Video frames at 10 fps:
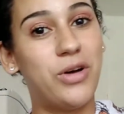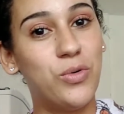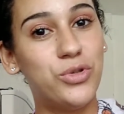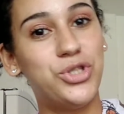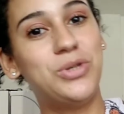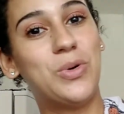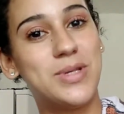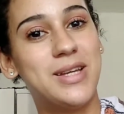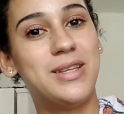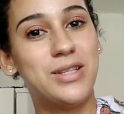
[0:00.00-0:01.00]
hoje, com
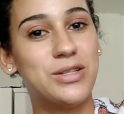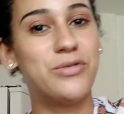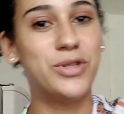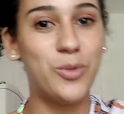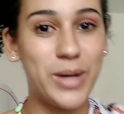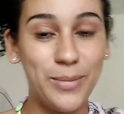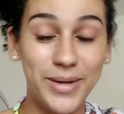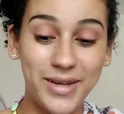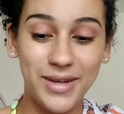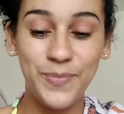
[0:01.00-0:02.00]
certeza eu só vou dobrar
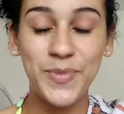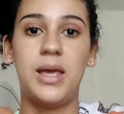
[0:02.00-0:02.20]
amanhã.